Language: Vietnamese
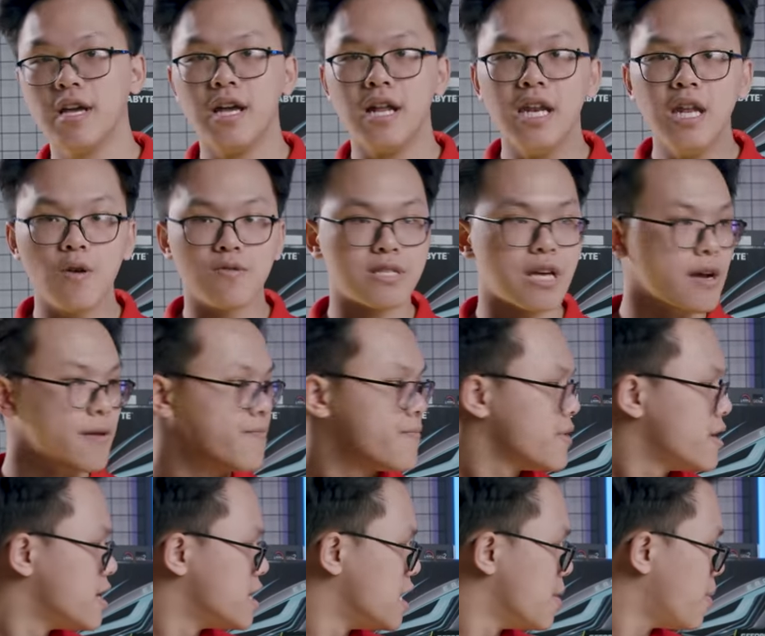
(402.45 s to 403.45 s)
liệu rằng
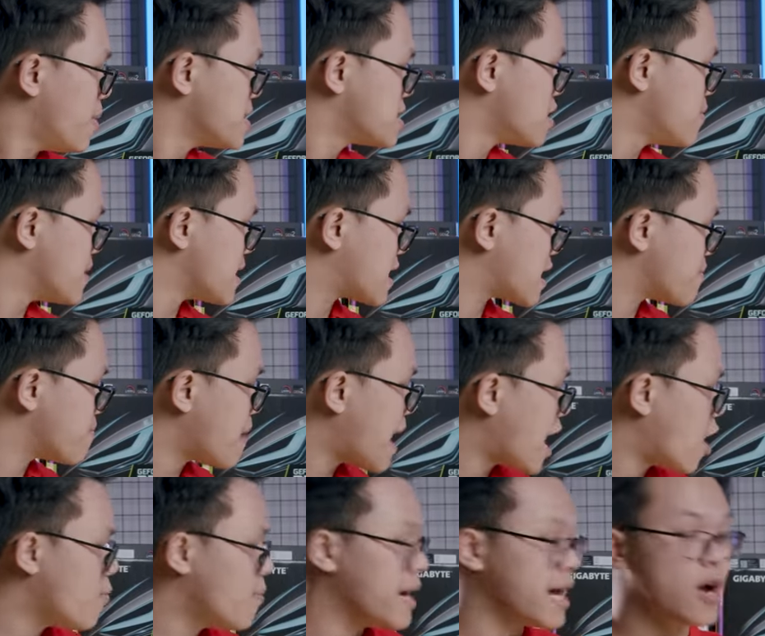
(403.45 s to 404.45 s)
nếu mà bây giờ mình gắn
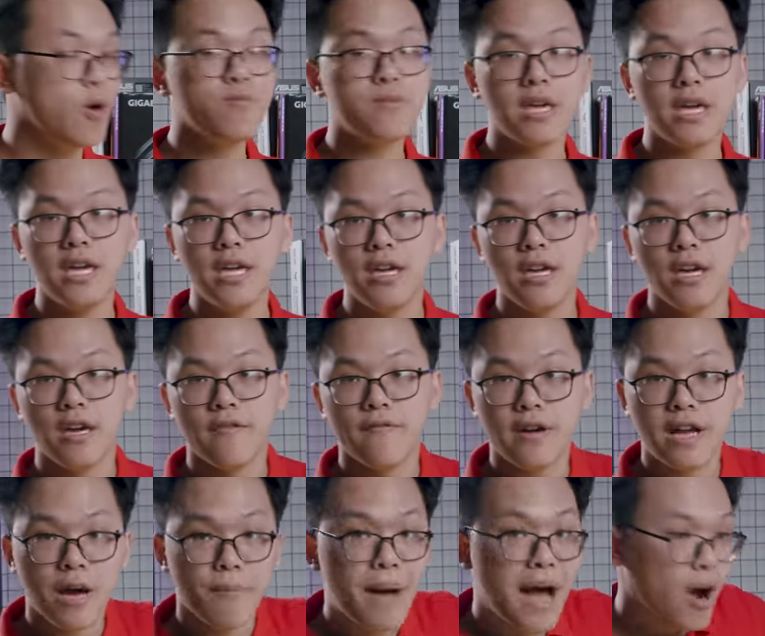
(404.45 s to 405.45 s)
3070 Ti với
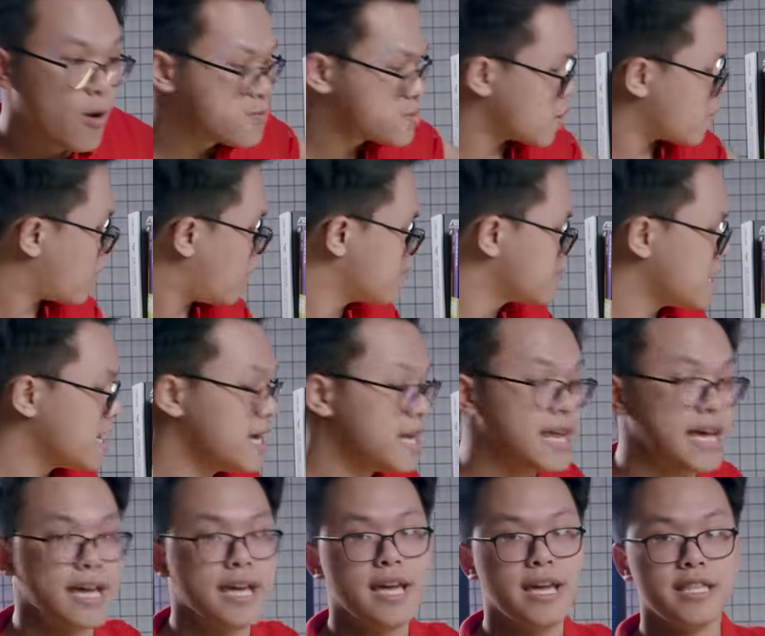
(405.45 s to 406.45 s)
cả 3060 Ti
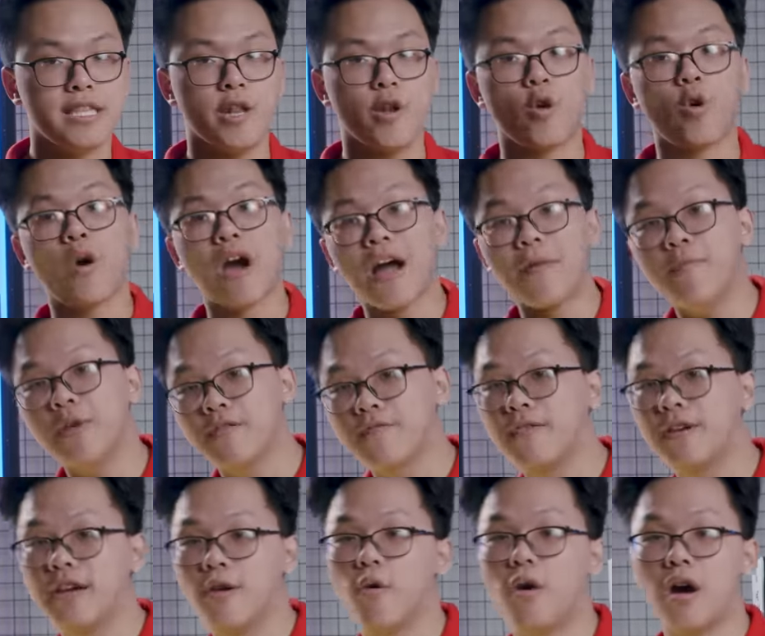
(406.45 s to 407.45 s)
này thì nó có khác biệt
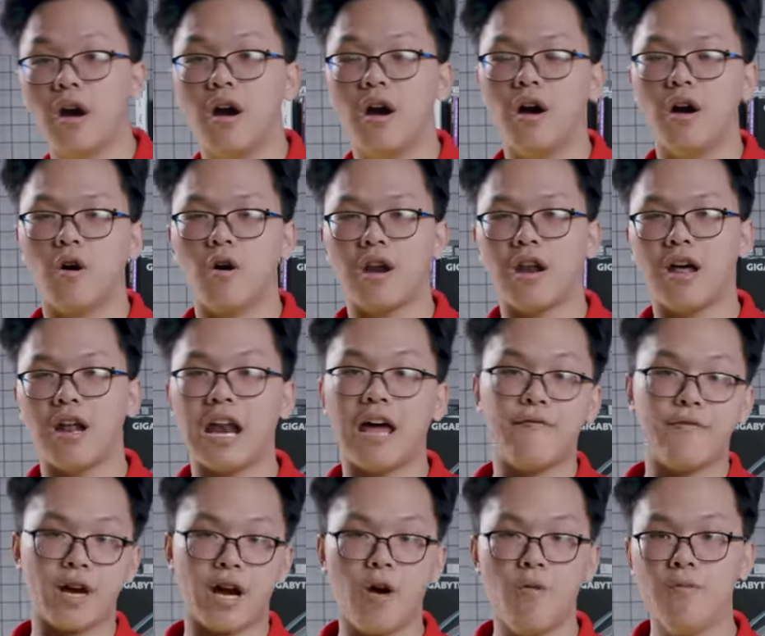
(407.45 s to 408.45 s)
về hoặc, uh, ờ, là làm
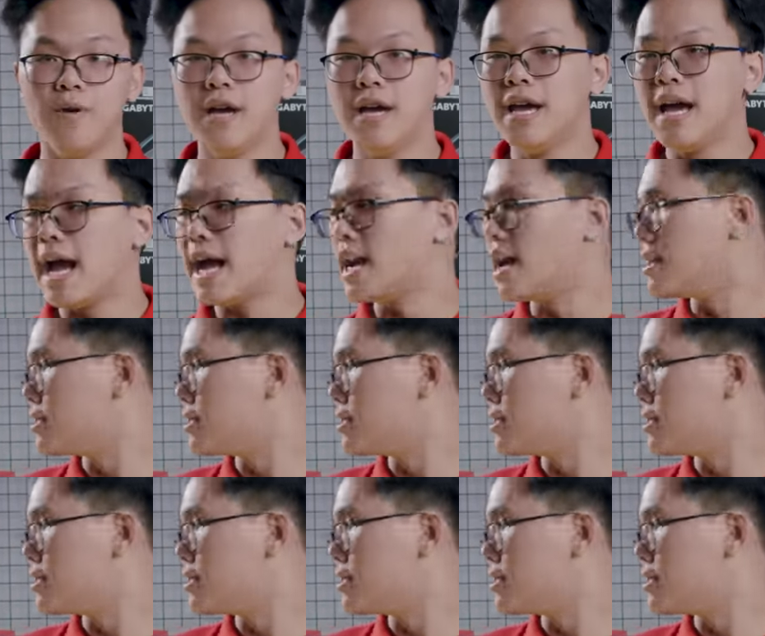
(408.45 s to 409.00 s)
việc không hay